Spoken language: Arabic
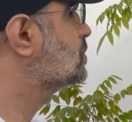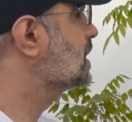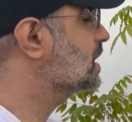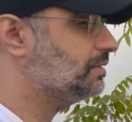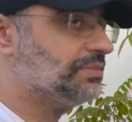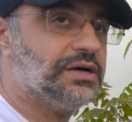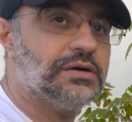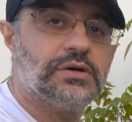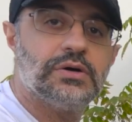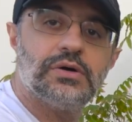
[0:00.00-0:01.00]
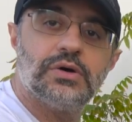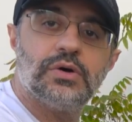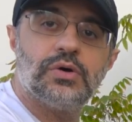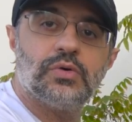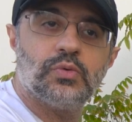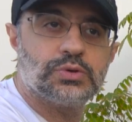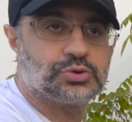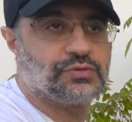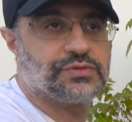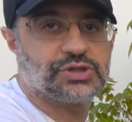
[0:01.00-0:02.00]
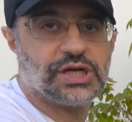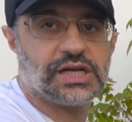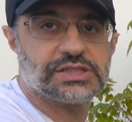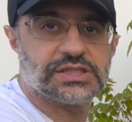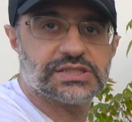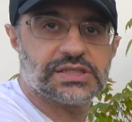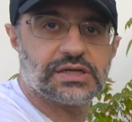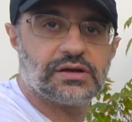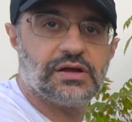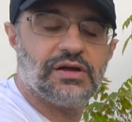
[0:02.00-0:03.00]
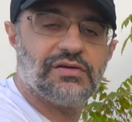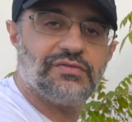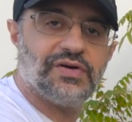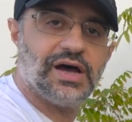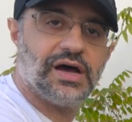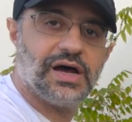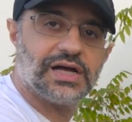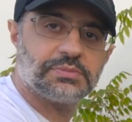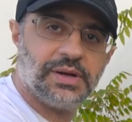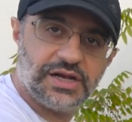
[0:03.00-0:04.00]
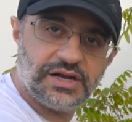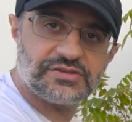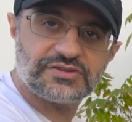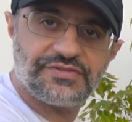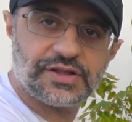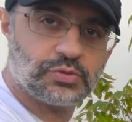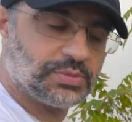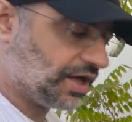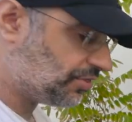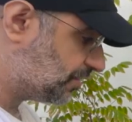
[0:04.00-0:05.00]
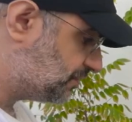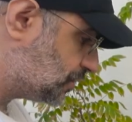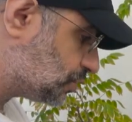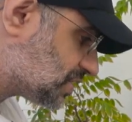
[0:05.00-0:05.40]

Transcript: وتقليمها ونشوف ان شاء الله شو يصير فاتمنى ان استفدتوا من هذا الفيديو